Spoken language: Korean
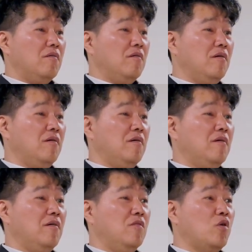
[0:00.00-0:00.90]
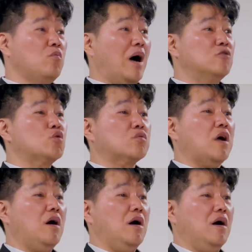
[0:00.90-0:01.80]
그, 너무 안
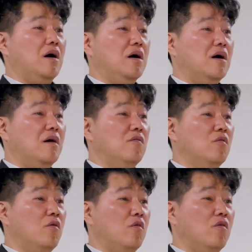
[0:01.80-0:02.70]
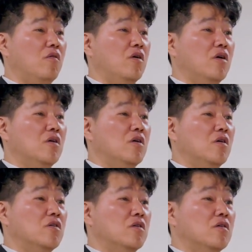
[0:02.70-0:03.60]
좋다 어,
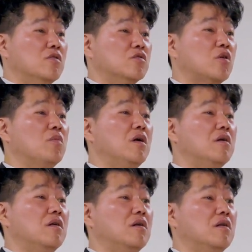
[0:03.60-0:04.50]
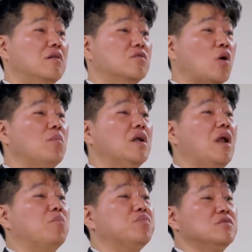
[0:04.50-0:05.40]
정말 정말
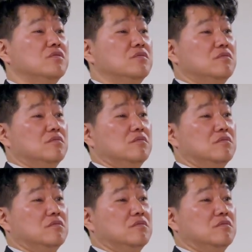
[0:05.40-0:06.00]
나쁜